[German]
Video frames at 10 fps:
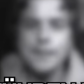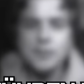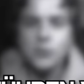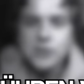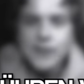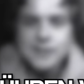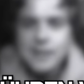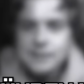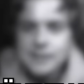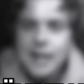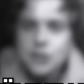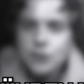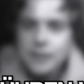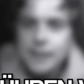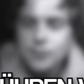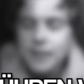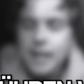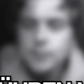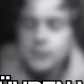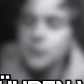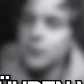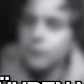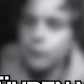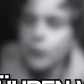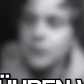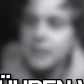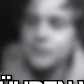ich habe nicht vor 20, 30 Jahren schon gelebt und keine Beziehung geführt und